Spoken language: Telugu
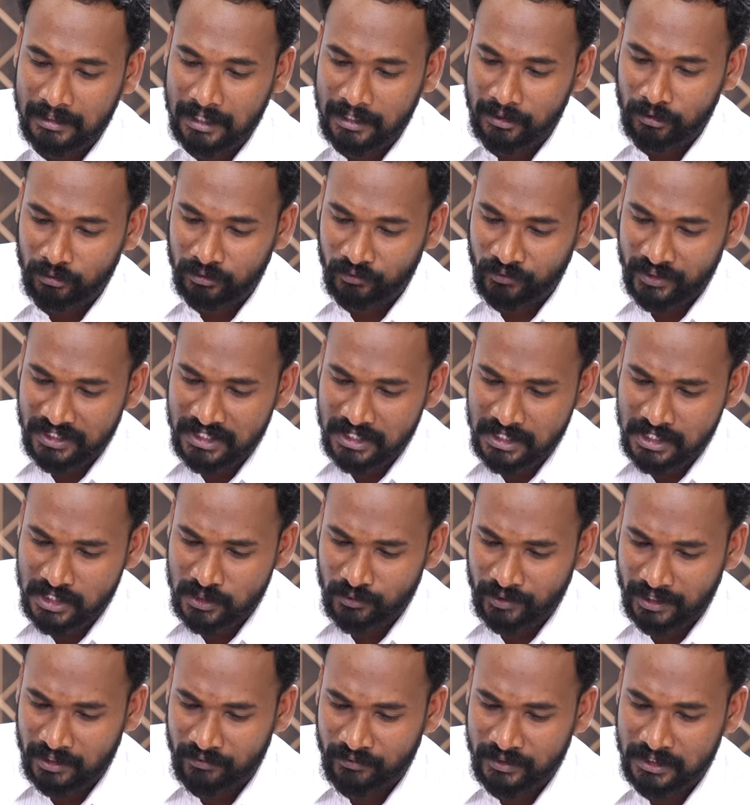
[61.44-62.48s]
నన్ను ద్వేషించు
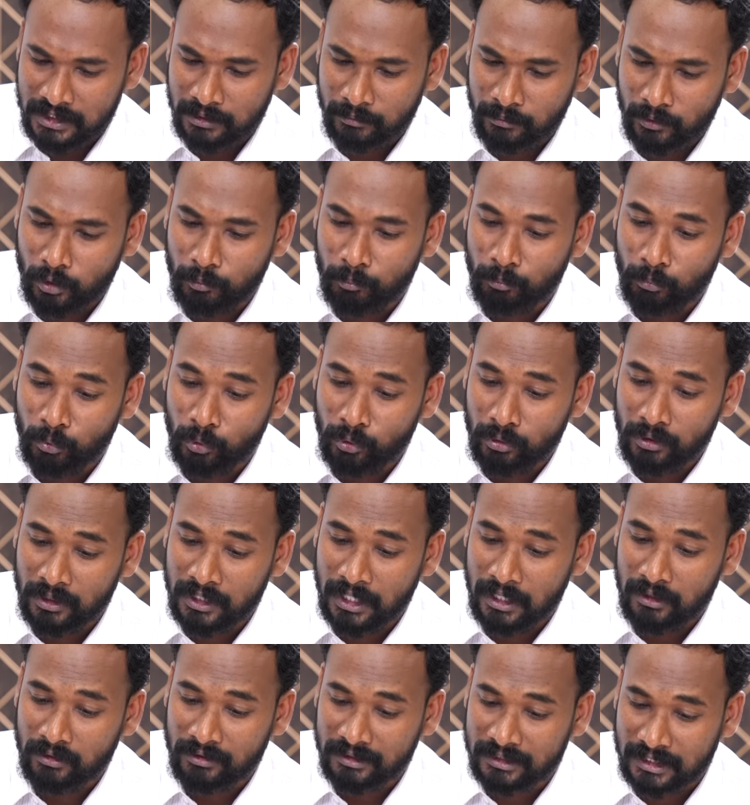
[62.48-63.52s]
వారి విషయంలో మూడు
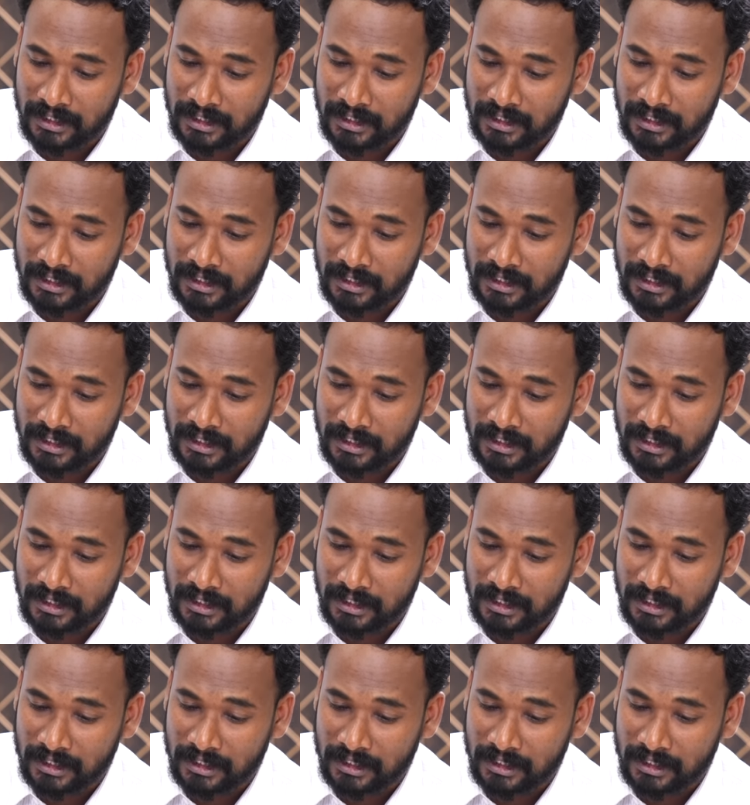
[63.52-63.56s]
నాలుగు